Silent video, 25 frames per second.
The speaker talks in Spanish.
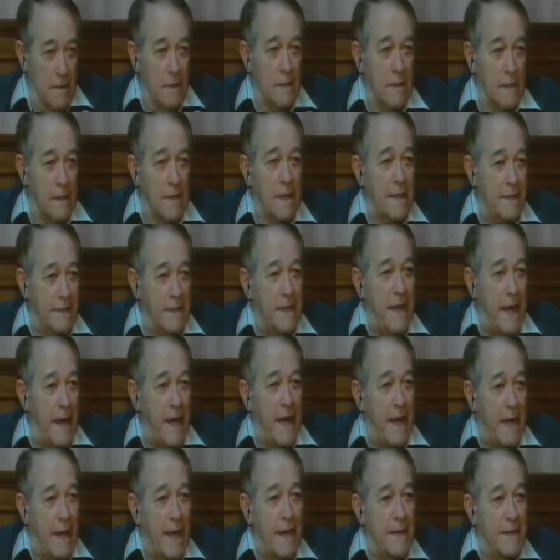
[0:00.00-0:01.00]
que sea
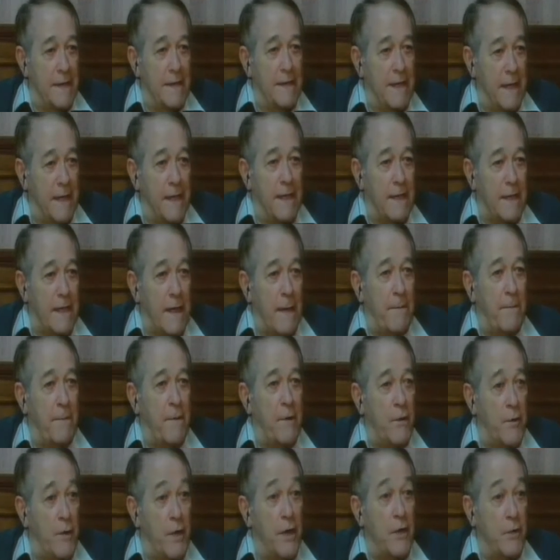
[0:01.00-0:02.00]
garantista
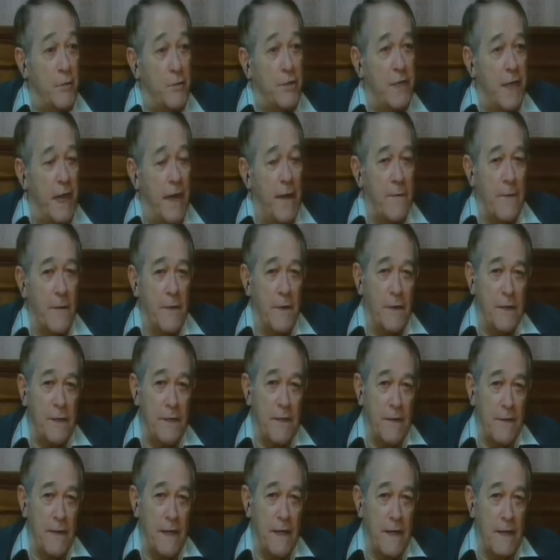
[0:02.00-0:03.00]
pero que no sea
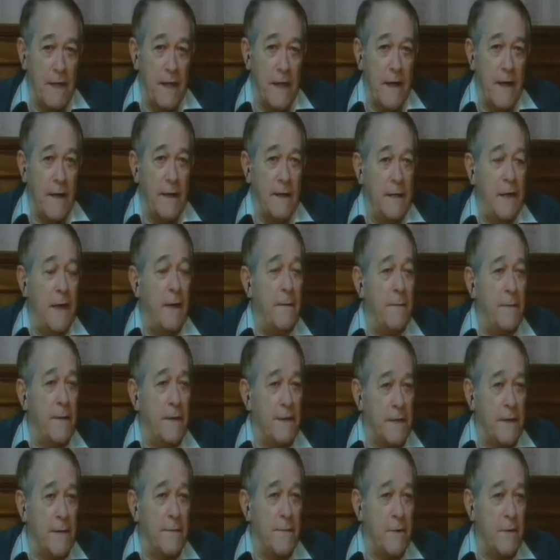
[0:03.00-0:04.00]
abolicionista y
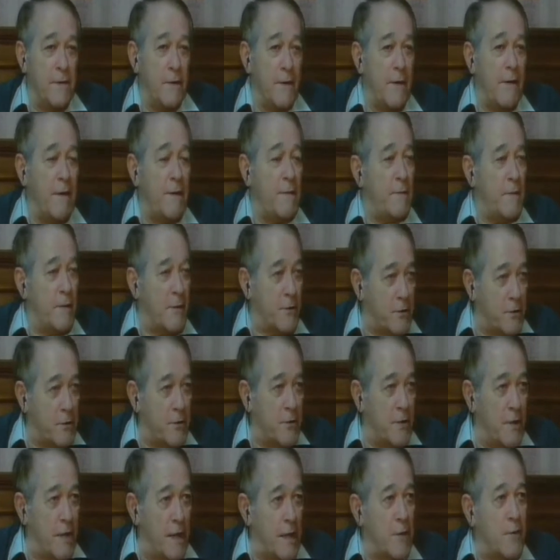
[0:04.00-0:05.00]
empecemos de una vez por
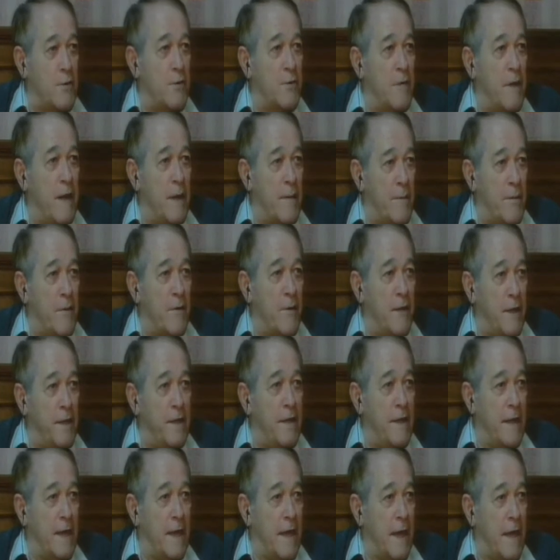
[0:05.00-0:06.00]
todas con una
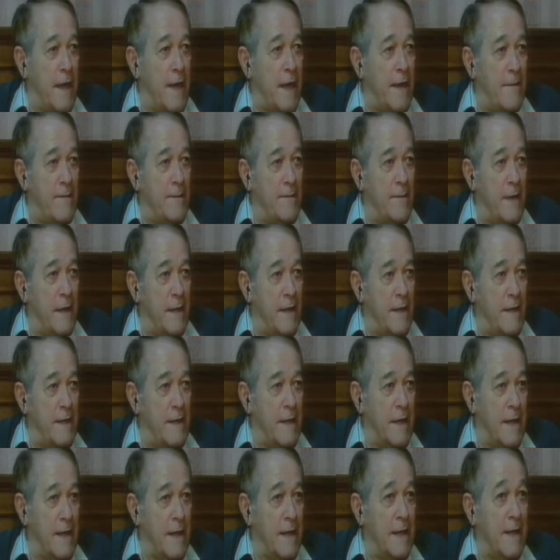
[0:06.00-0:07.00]
política
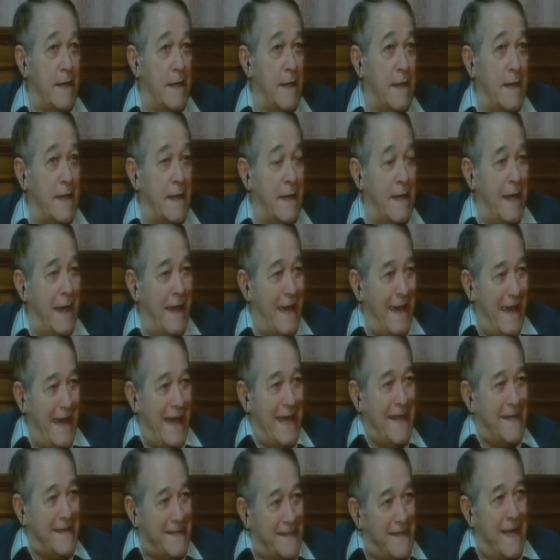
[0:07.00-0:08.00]
que
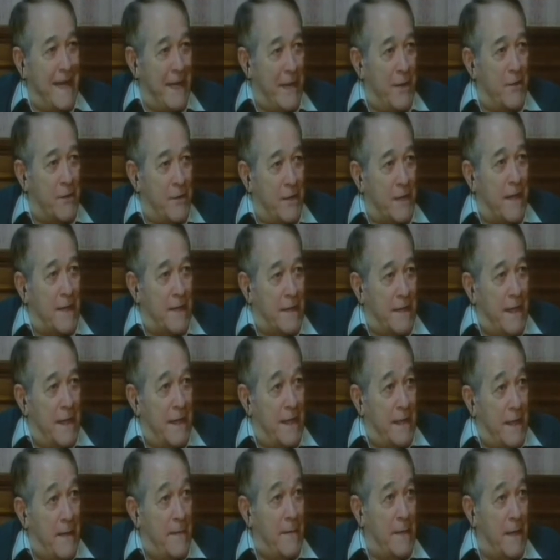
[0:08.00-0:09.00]
en serio trate
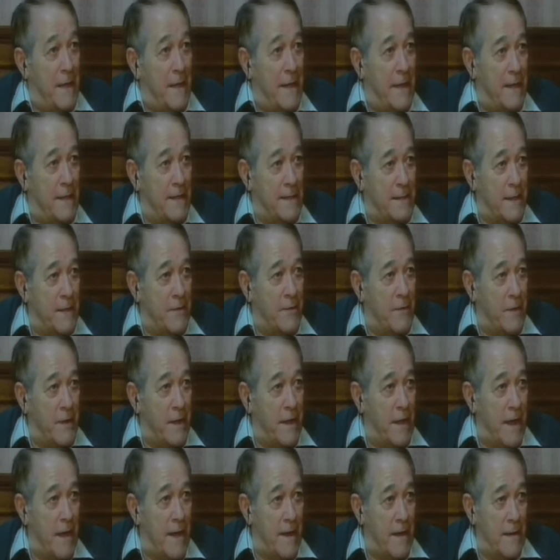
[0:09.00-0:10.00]
el tema de la
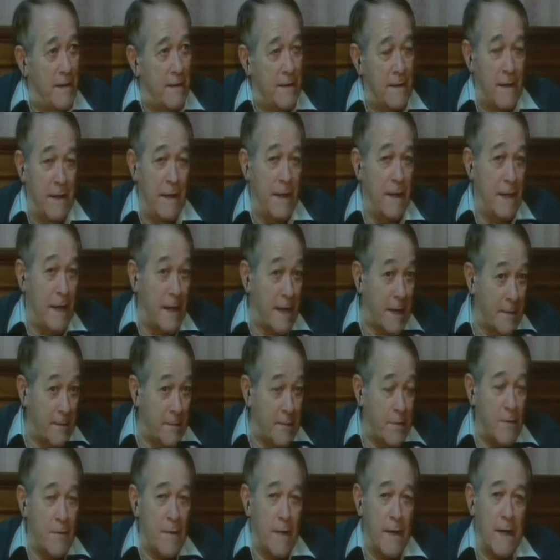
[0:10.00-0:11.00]
inseguridad en la
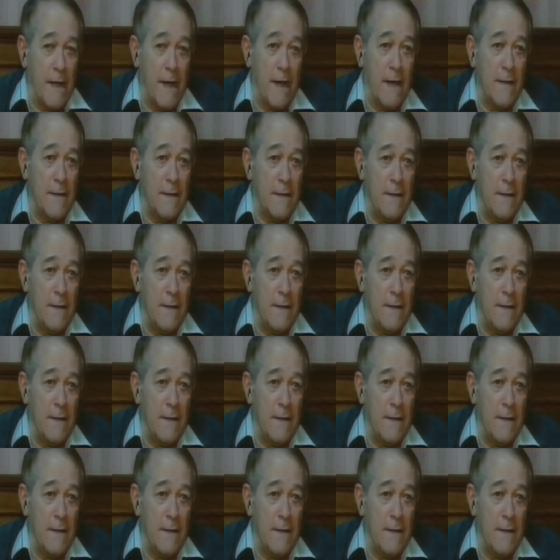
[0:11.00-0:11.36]
República